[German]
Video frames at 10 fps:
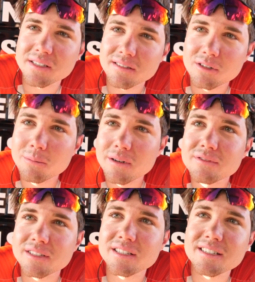
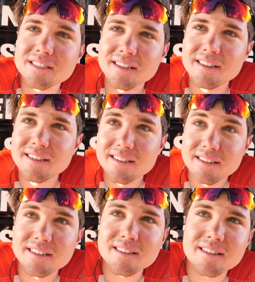Spitzengruppe. Wir sind nicht,
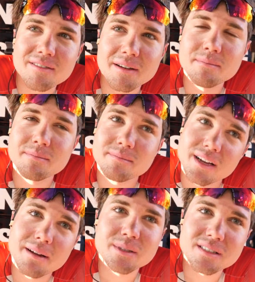wir haben
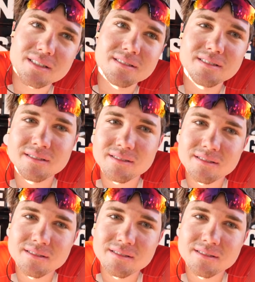ein bisschen,